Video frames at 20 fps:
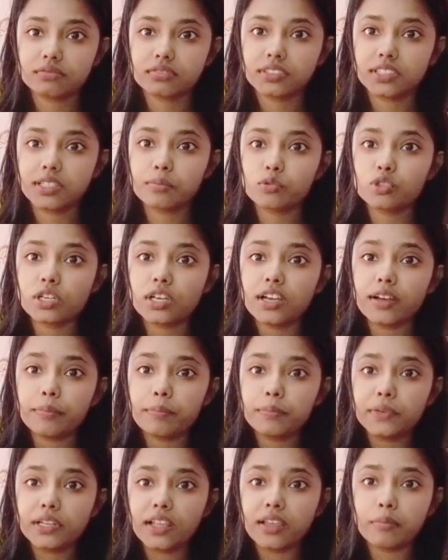ये मुझे कप
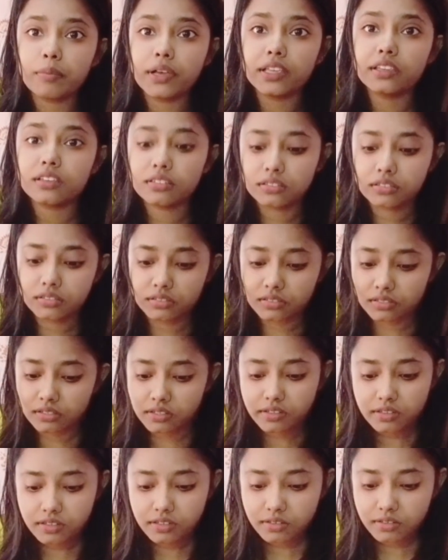मिला है भाई
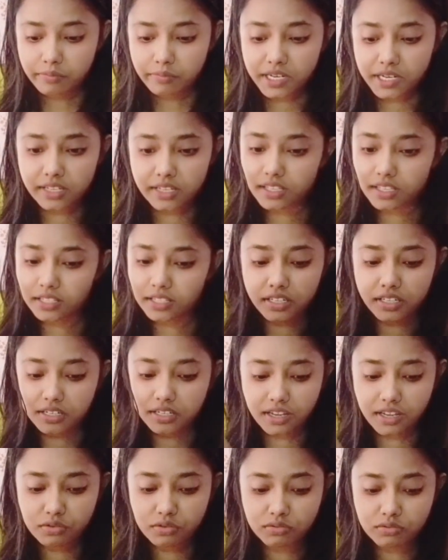मेरे साथ
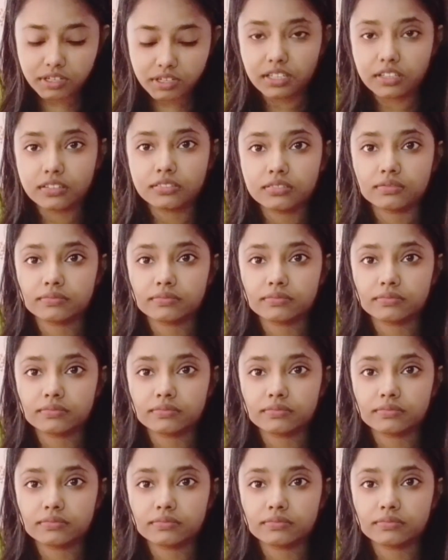अन्याय हुआ है